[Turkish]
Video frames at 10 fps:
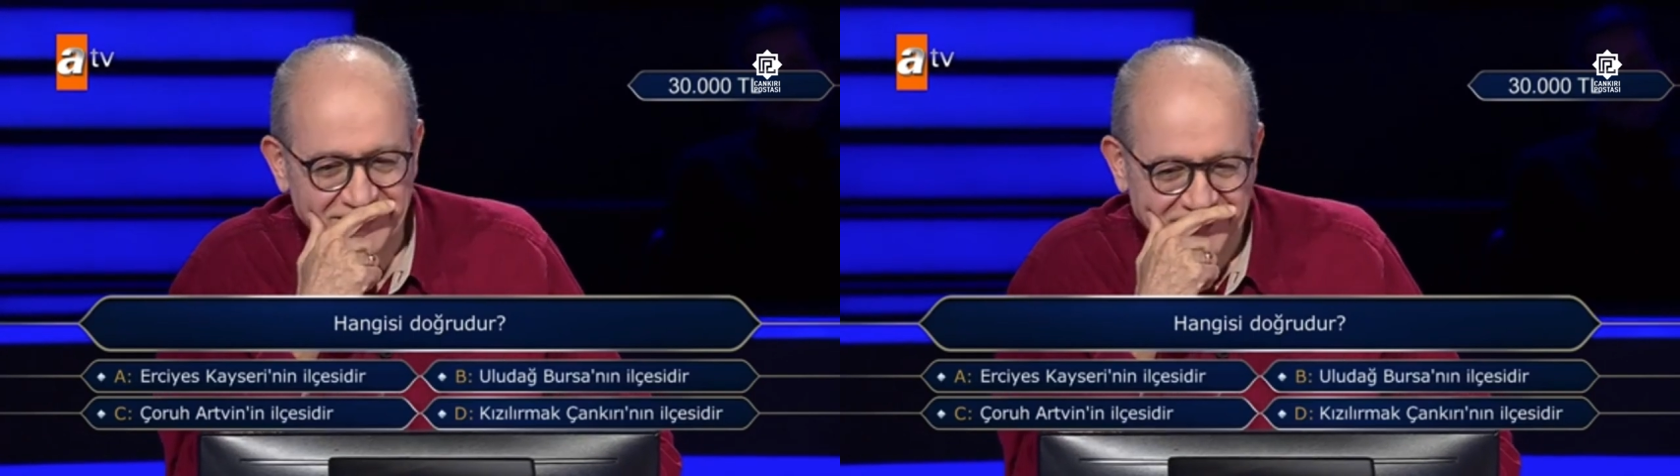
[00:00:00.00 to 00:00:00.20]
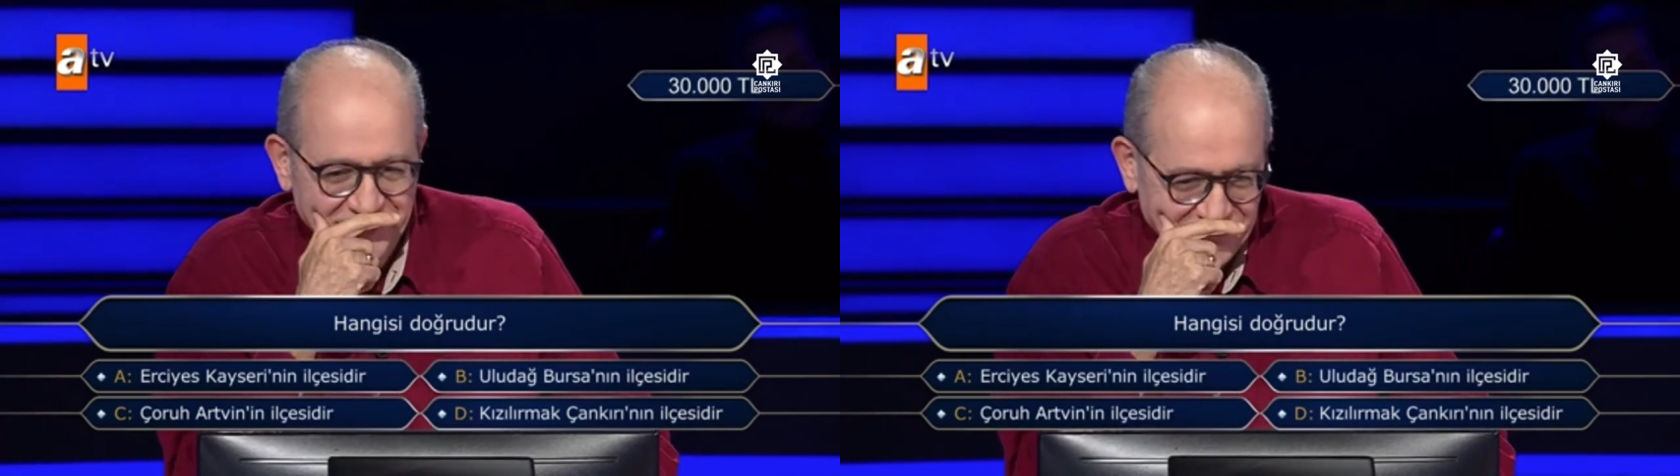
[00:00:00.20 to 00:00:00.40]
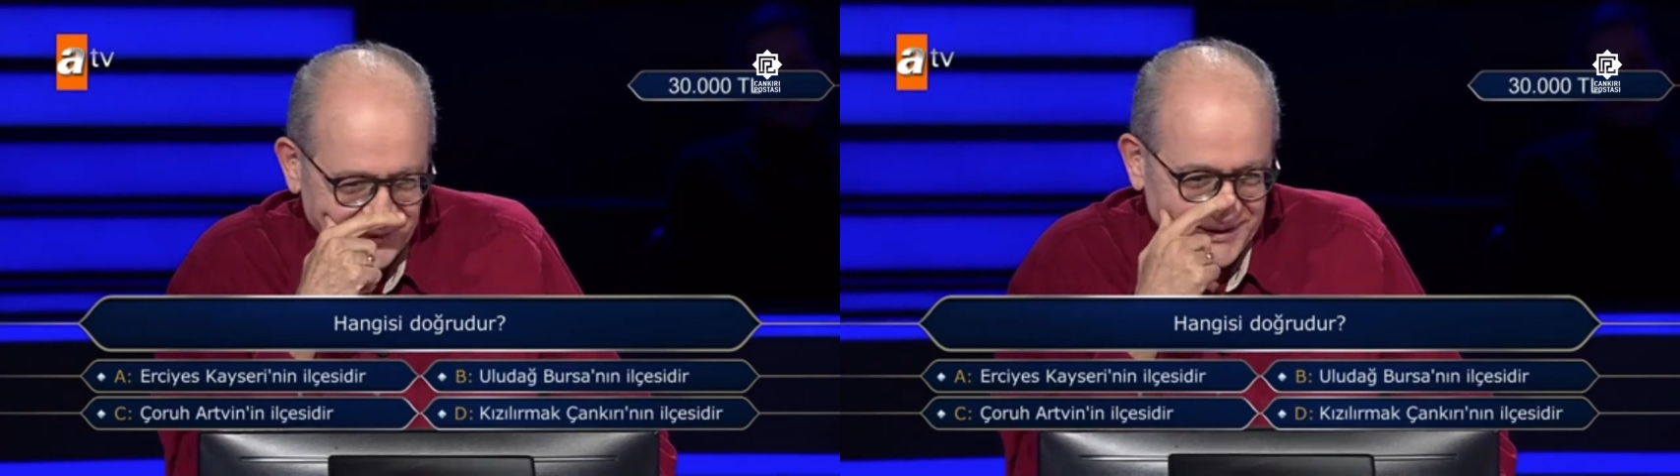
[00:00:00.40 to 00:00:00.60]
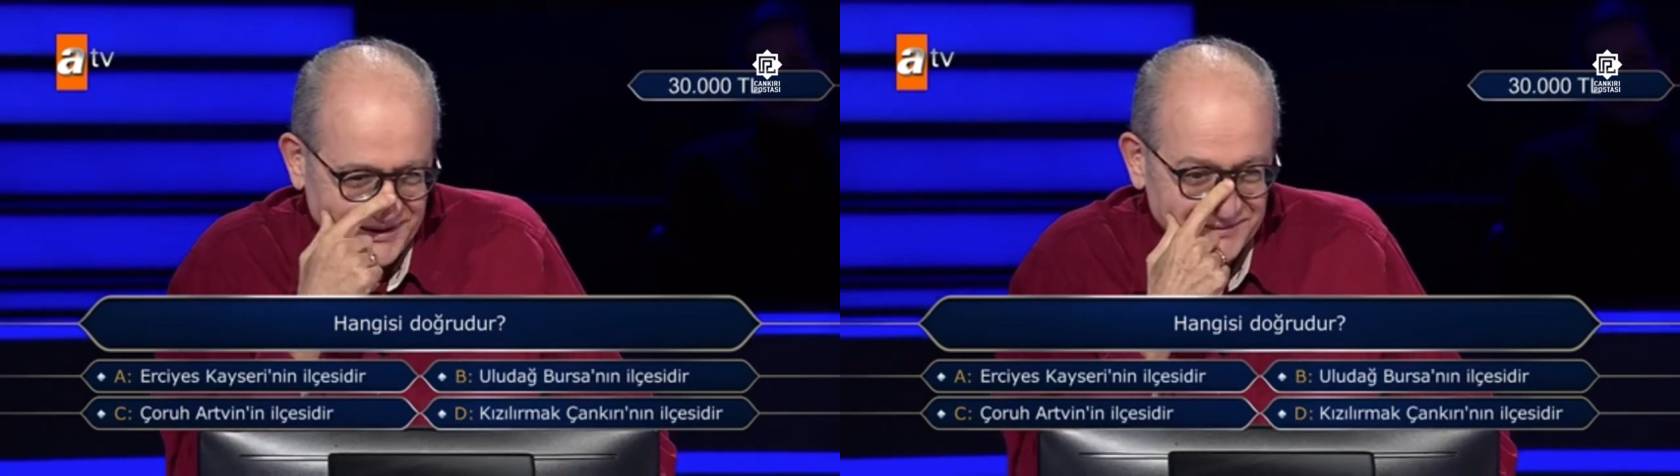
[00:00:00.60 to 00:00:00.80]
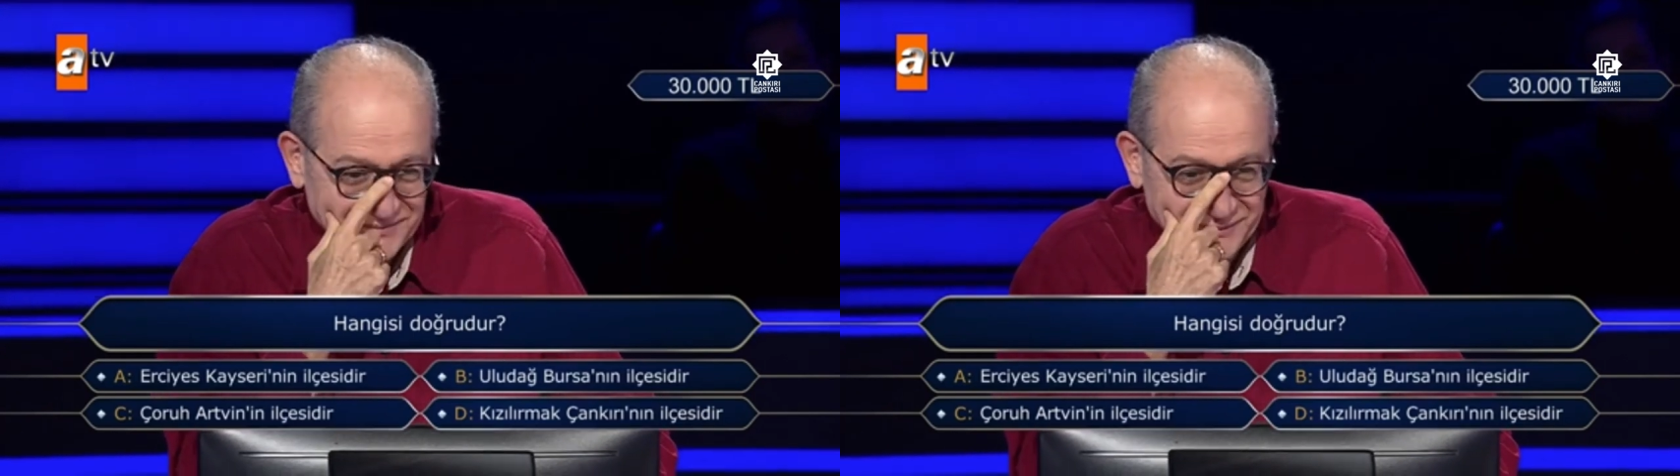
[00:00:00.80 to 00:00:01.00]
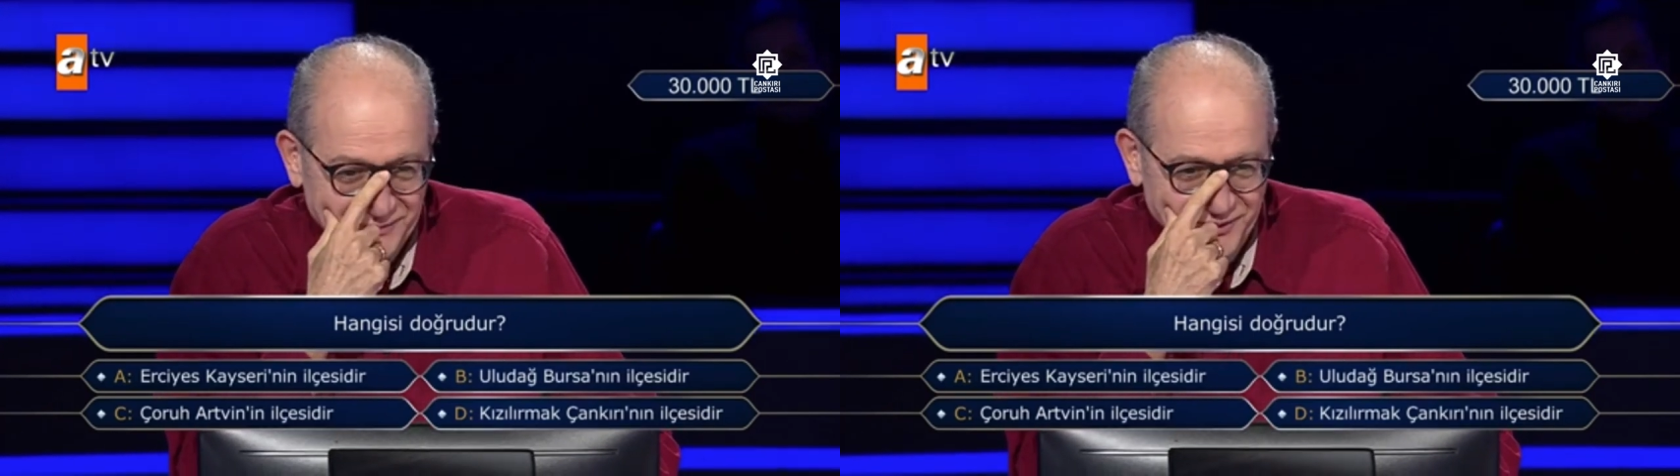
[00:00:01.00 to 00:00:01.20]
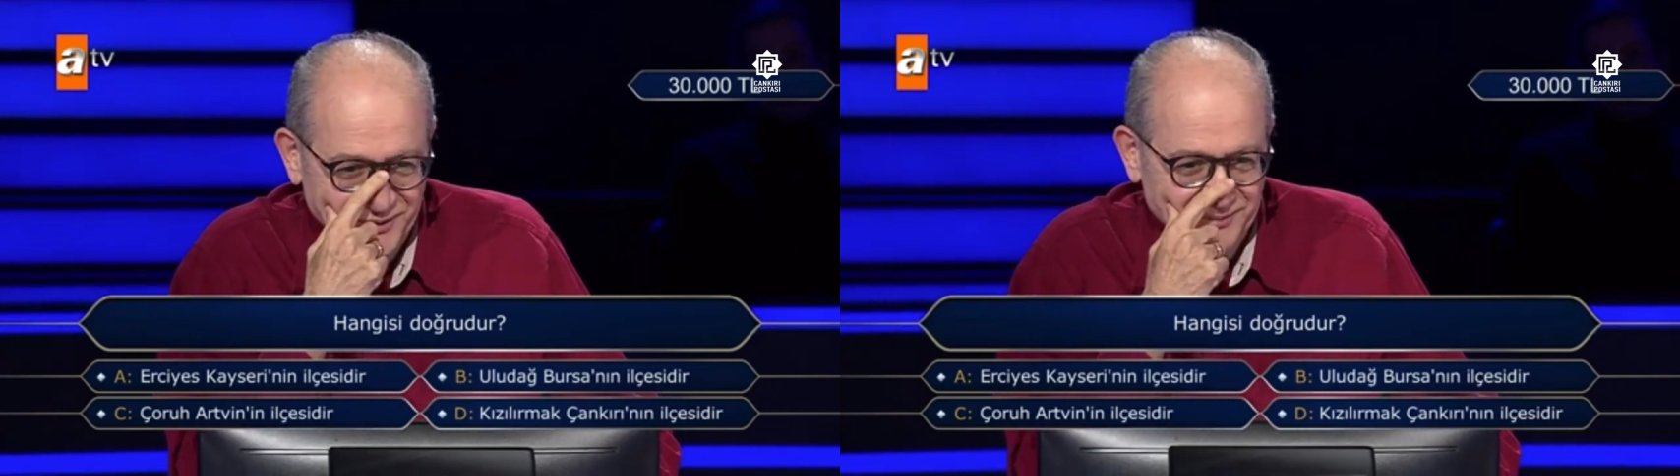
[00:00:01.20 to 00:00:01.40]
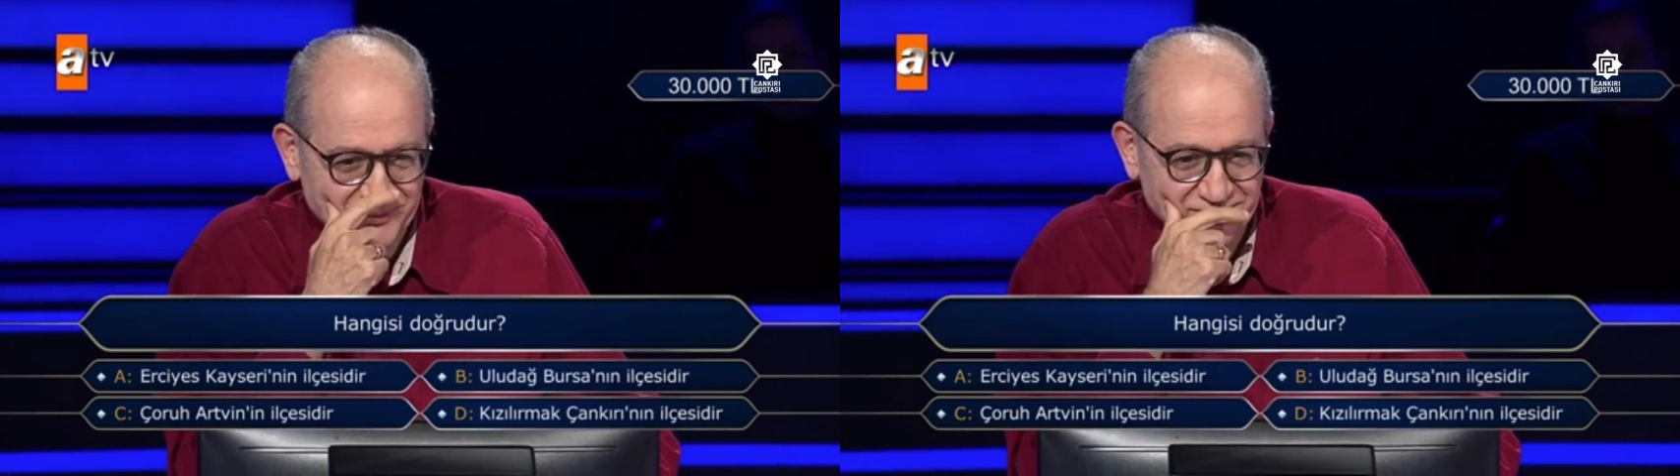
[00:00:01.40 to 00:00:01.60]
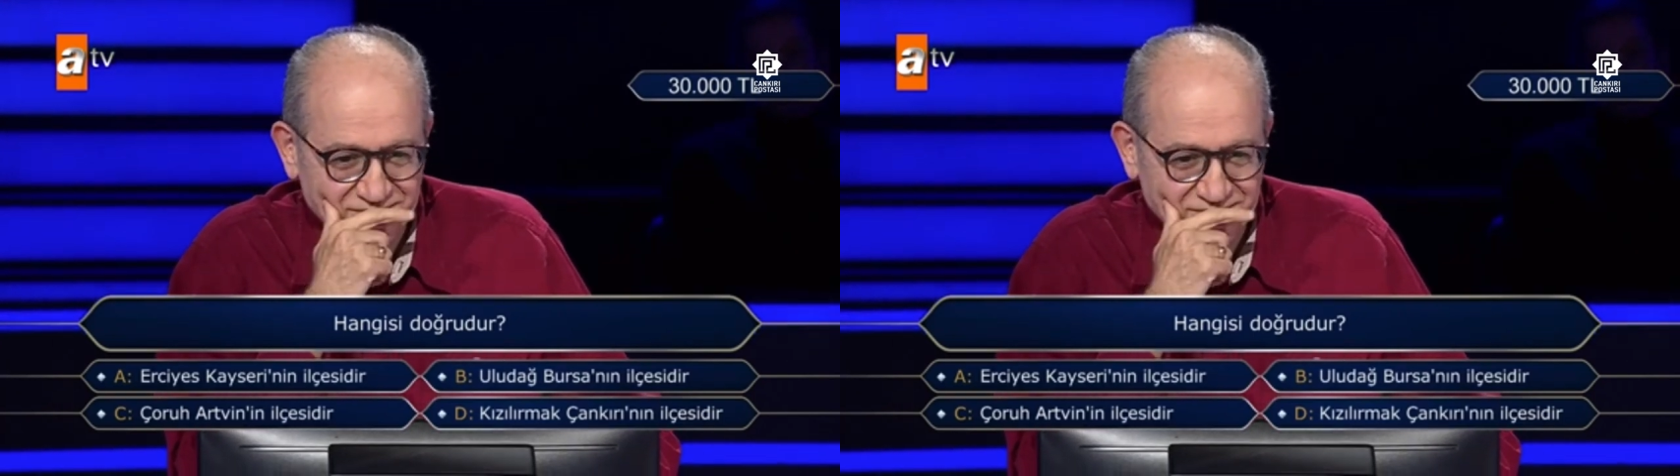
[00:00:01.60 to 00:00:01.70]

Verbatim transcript: Ama öyle mi bilmiyorum.